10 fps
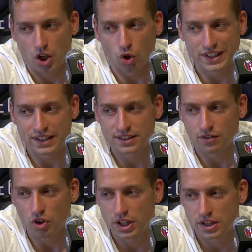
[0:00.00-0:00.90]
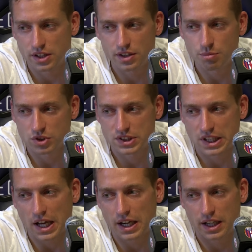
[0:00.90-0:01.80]
ho tanta voglia di
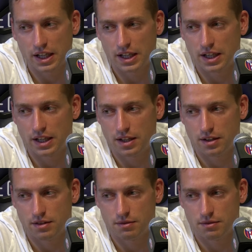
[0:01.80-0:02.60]
dimostrare